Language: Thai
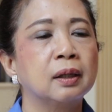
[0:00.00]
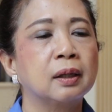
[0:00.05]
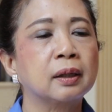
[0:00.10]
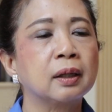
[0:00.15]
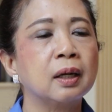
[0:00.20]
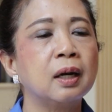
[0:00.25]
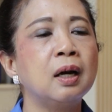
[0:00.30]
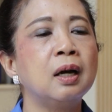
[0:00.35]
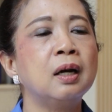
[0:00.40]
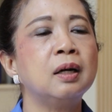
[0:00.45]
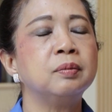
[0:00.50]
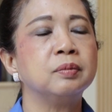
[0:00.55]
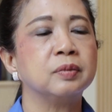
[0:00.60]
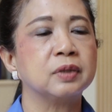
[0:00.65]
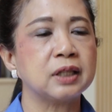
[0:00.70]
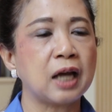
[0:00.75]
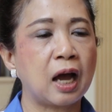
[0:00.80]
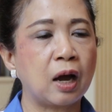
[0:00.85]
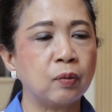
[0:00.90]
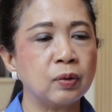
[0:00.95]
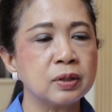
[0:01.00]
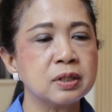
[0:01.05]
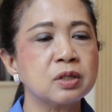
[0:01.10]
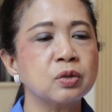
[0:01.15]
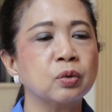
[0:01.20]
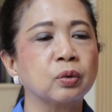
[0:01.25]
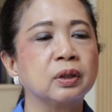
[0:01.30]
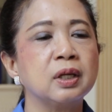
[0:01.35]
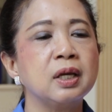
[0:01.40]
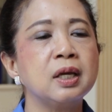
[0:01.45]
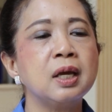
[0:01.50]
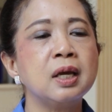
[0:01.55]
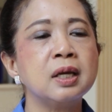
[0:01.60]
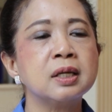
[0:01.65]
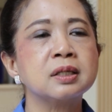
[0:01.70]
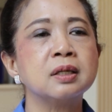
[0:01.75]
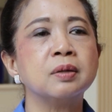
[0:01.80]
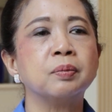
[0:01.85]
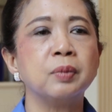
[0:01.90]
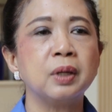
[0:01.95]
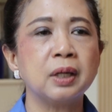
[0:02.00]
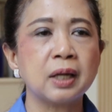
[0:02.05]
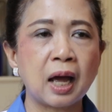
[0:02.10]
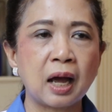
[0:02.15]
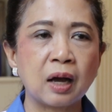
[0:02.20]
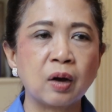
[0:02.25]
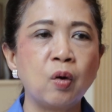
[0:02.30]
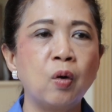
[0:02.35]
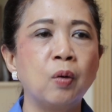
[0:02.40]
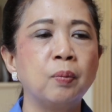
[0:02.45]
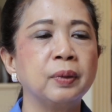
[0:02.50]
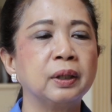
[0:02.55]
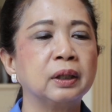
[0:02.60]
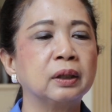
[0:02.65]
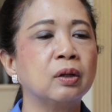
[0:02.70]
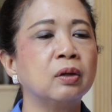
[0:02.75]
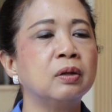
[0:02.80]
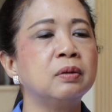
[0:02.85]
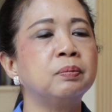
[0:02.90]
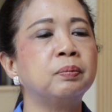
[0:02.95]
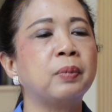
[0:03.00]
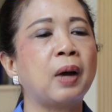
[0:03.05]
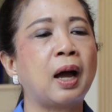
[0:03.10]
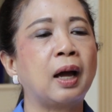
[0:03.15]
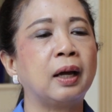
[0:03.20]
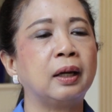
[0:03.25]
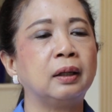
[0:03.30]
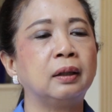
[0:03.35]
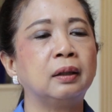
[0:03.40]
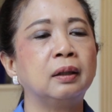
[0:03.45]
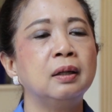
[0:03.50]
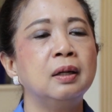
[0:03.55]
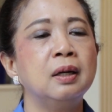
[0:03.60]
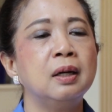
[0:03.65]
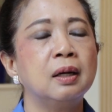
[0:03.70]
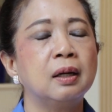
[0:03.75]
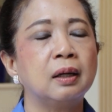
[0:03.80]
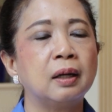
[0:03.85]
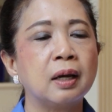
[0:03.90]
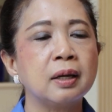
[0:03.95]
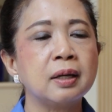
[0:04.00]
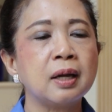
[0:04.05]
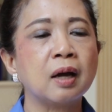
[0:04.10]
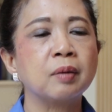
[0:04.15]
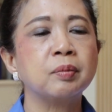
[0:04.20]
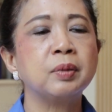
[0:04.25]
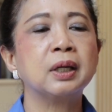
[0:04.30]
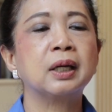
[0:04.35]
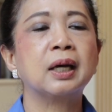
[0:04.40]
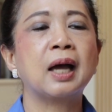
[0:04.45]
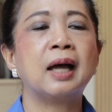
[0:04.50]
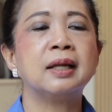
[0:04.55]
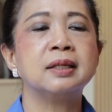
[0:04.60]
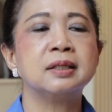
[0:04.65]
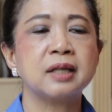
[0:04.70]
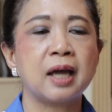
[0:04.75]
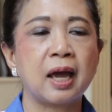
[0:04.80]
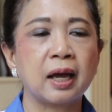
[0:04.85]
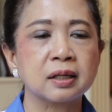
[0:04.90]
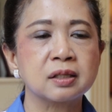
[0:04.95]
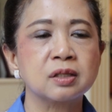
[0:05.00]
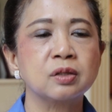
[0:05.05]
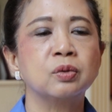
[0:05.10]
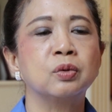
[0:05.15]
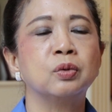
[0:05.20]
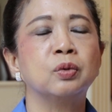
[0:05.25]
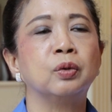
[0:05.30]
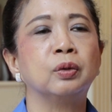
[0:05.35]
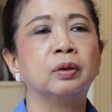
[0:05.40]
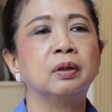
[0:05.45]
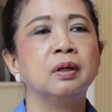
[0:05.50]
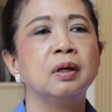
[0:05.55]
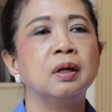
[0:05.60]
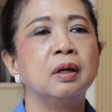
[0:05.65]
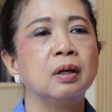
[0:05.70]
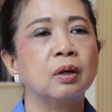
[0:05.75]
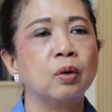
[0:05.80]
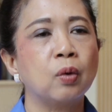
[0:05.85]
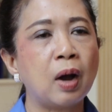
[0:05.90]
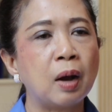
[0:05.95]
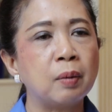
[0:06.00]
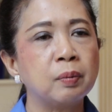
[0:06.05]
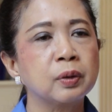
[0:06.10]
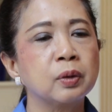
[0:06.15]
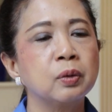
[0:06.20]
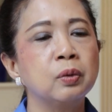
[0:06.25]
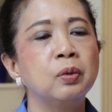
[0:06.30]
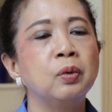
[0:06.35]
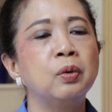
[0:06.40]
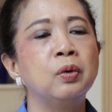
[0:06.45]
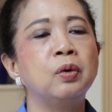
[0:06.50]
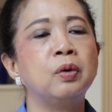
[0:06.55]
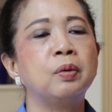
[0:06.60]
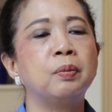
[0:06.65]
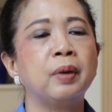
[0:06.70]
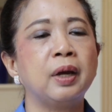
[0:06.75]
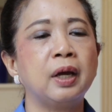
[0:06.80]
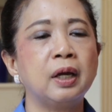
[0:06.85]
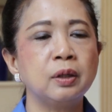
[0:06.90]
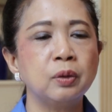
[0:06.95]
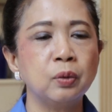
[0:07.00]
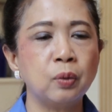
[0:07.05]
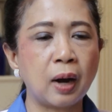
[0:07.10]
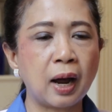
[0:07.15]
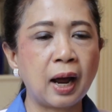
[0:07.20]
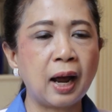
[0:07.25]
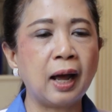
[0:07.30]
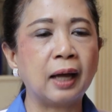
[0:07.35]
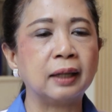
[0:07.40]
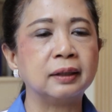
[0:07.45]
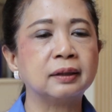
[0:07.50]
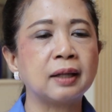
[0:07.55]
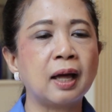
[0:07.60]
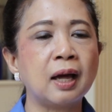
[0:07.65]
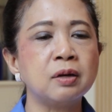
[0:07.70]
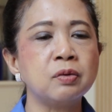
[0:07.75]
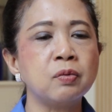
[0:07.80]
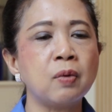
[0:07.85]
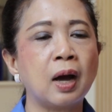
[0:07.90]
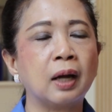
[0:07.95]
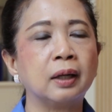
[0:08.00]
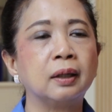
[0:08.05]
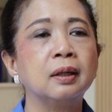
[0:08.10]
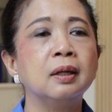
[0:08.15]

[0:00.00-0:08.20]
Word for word: เริ่มจากวันศุกร์ที่ 20 มีนาคมเป็นต้นไป และยังมีการแจกสูตรความรู้เมนูอาหารต้านหวัด